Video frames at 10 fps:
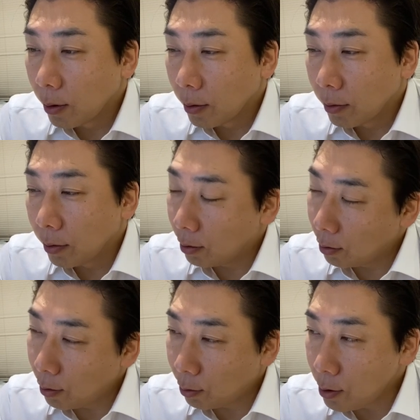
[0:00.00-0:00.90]
す
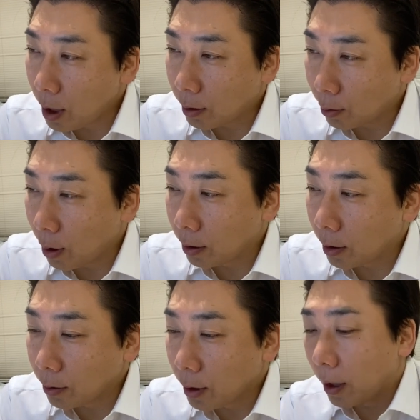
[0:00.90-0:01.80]
ごくとにかくすごかったで
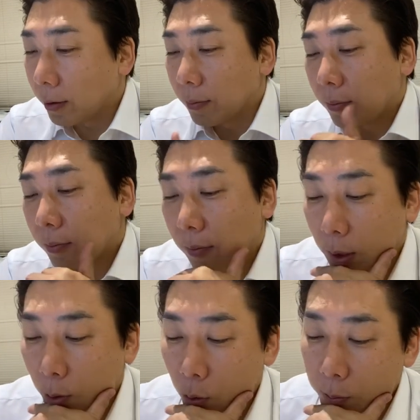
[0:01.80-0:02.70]
すね
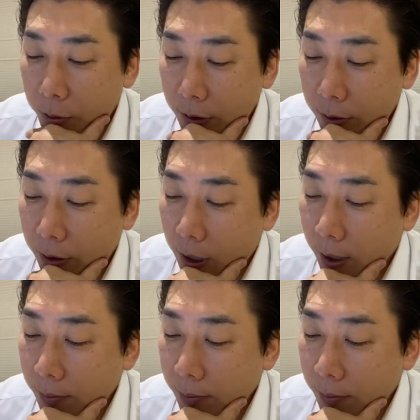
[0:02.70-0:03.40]
オープニングから